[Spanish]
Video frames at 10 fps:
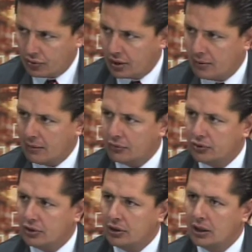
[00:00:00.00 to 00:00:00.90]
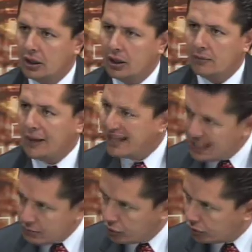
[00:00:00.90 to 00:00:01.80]
o donde vamos y
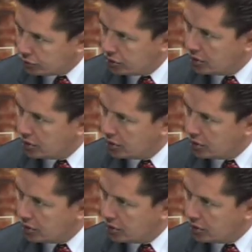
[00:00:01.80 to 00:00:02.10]
pedimos,